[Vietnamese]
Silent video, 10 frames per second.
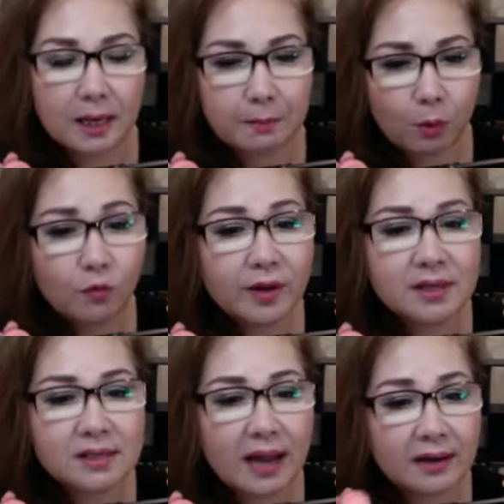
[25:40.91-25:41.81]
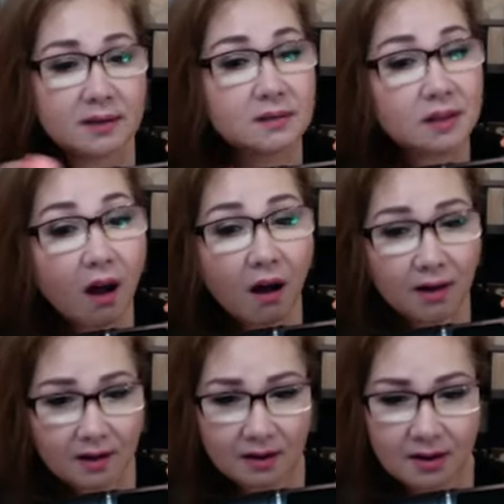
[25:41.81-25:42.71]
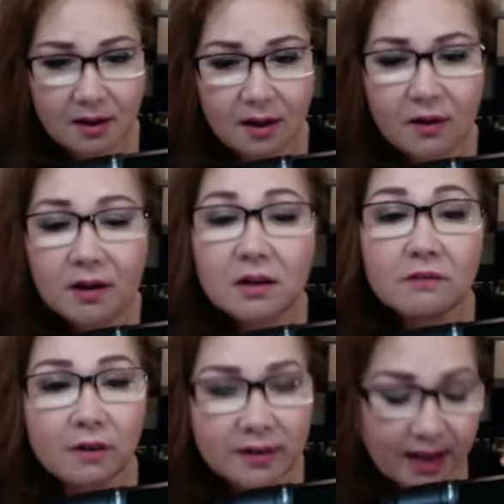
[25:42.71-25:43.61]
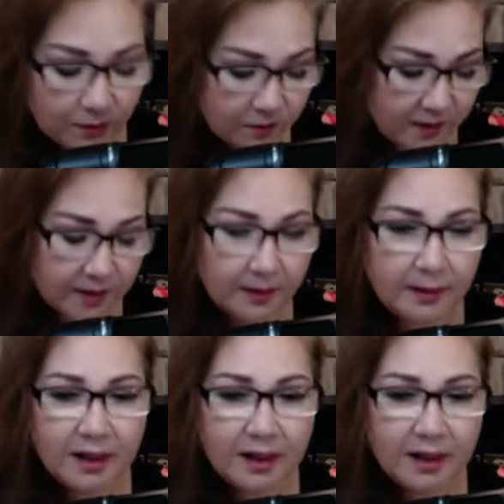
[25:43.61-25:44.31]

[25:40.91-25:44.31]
mà quý vị xài trên son đó, nó đưa vào da quý vị.